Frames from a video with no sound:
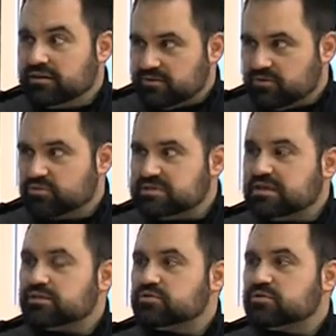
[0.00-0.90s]
C'est aussi
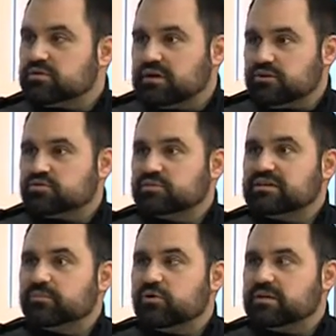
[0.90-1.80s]
quelque chose, quelque chose
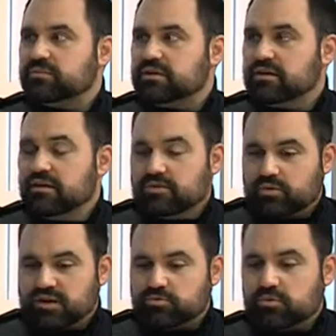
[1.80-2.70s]
qui est prohibé. Donc à ce